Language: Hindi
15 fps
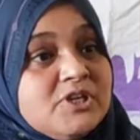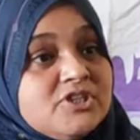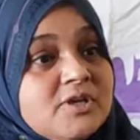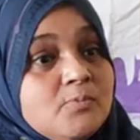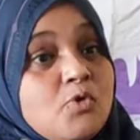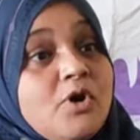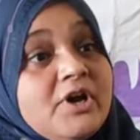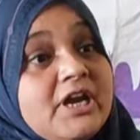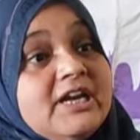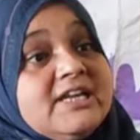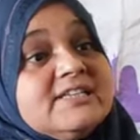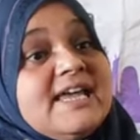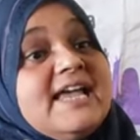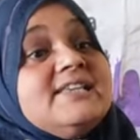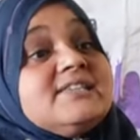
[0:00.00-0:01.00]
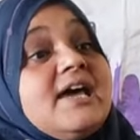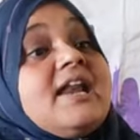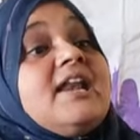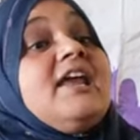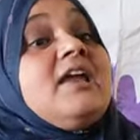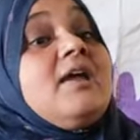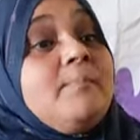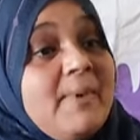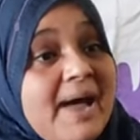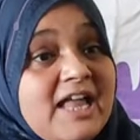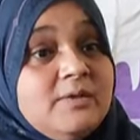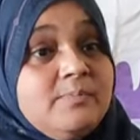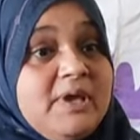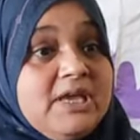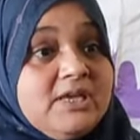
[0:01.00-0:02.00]
ससम को क्रिटिसाइज करने के
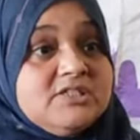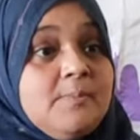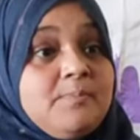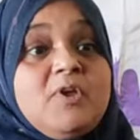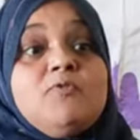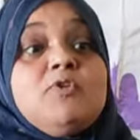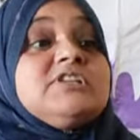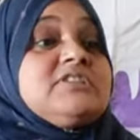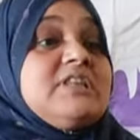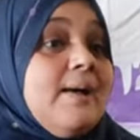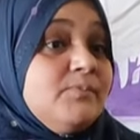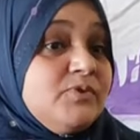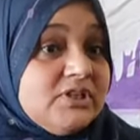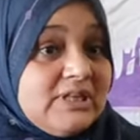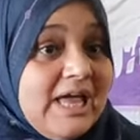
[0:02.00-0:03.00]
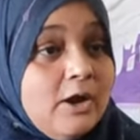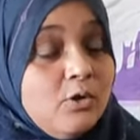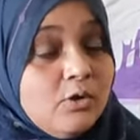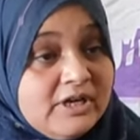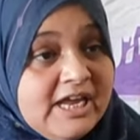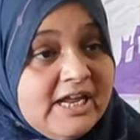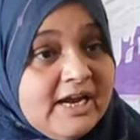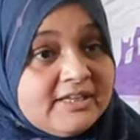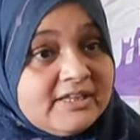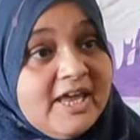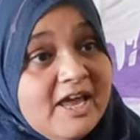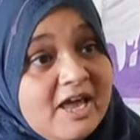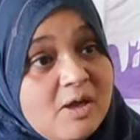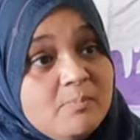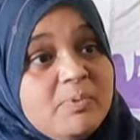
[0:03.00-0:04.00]
बाद भी जबकि वो इस्लाम से ताल्लुक़ नहीं रखते
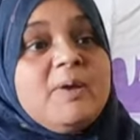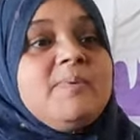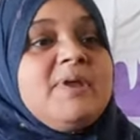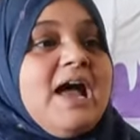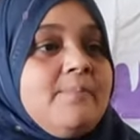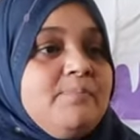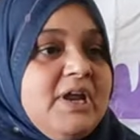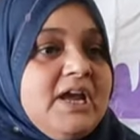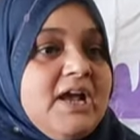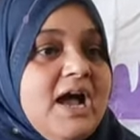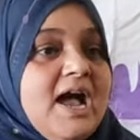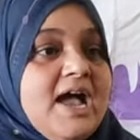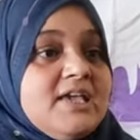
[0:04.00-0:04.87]
फिर भी आपने कहा